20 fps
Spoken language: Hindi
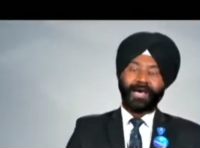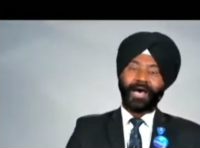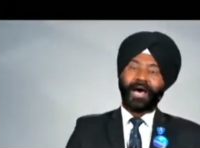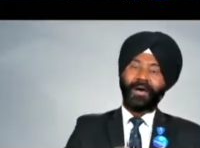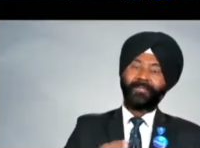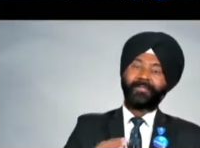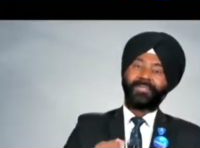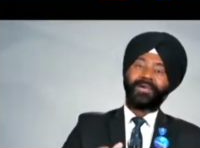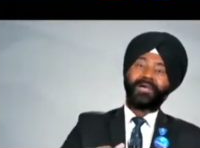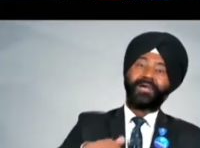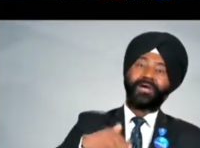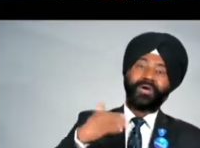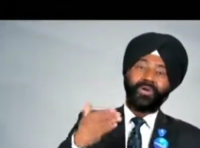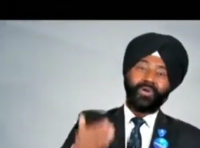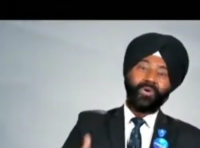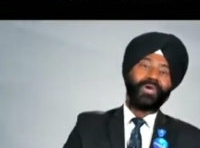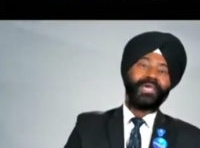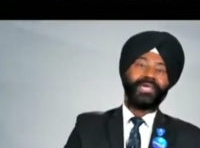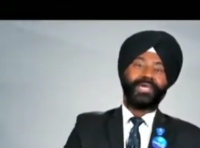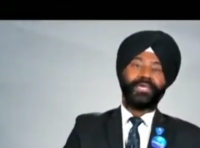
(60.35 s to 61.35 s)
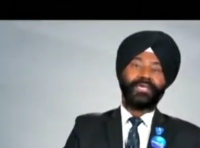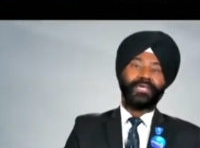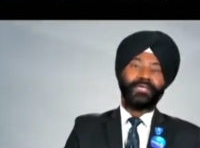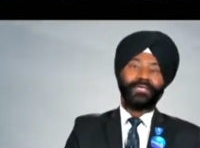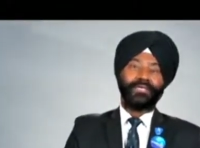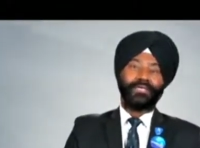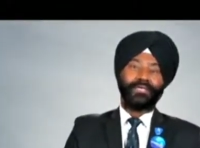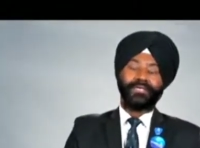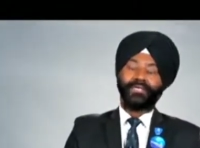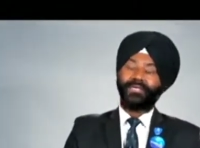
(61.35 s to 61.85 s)
आप करोगे
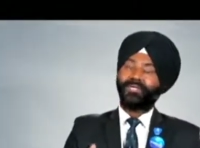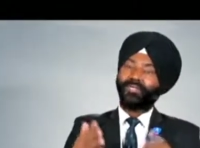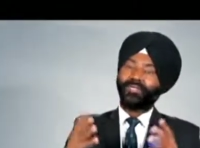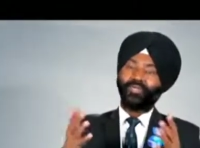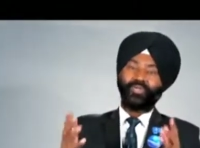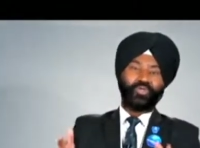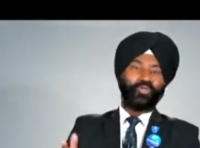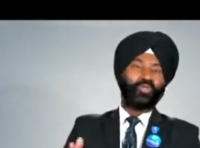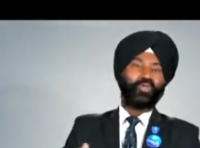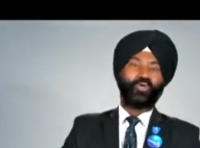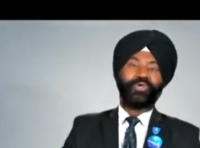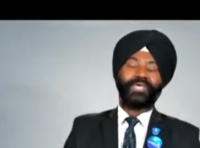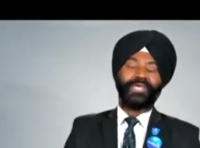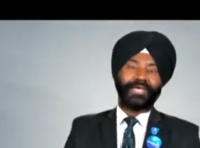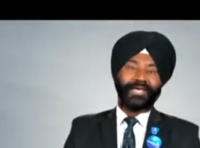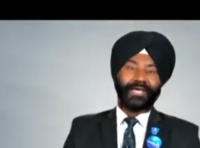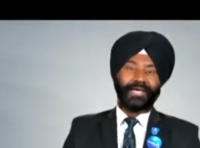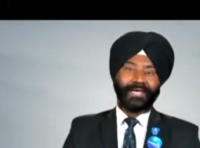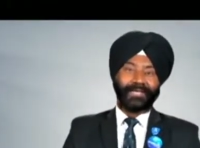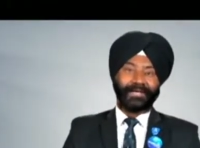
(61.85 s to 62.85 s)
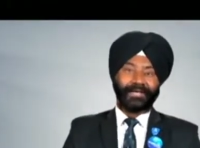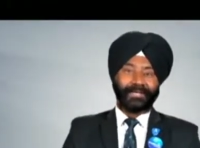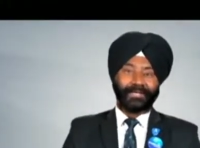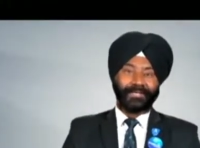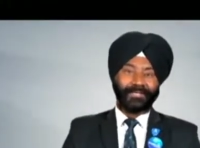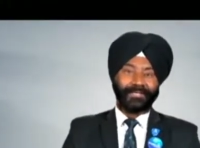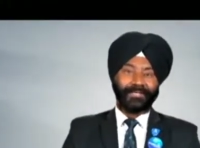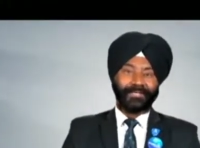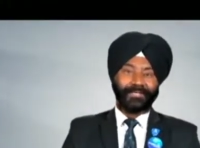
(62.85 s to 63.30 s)
तो ही आएगा